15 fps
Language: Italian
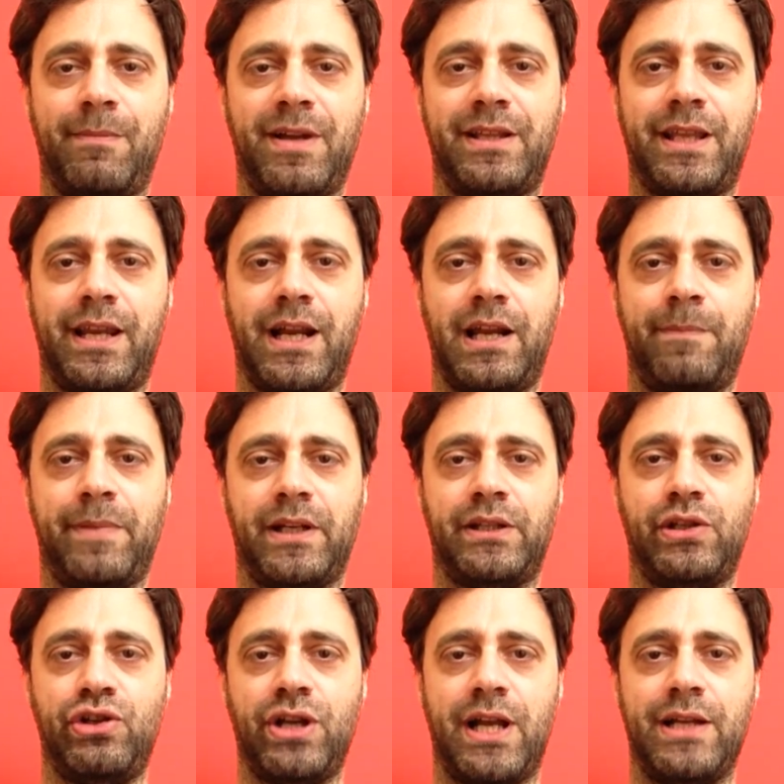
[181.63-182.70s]
materiale
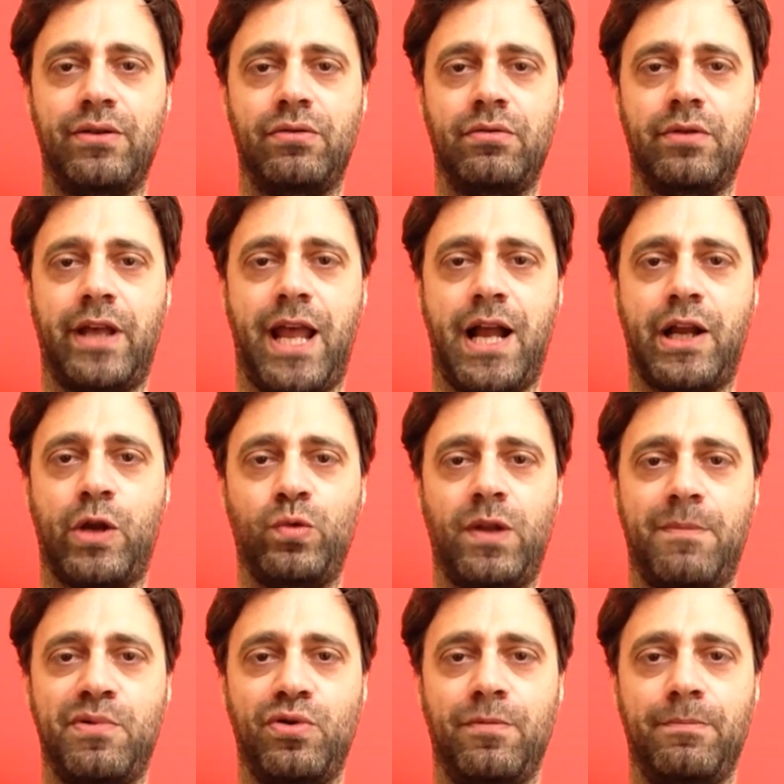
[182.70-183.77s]
partigiano e anche
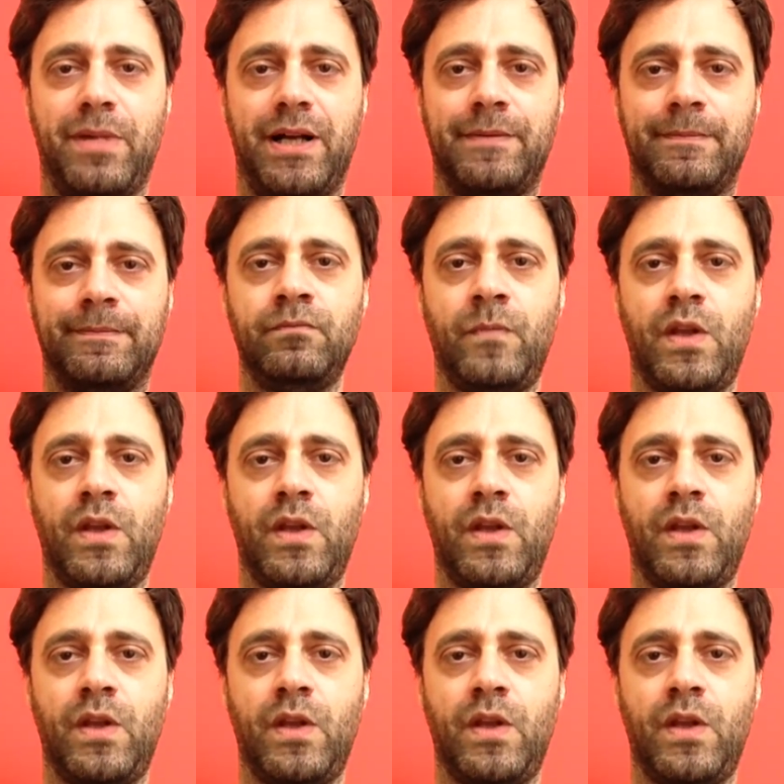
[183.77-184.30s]
una bomba.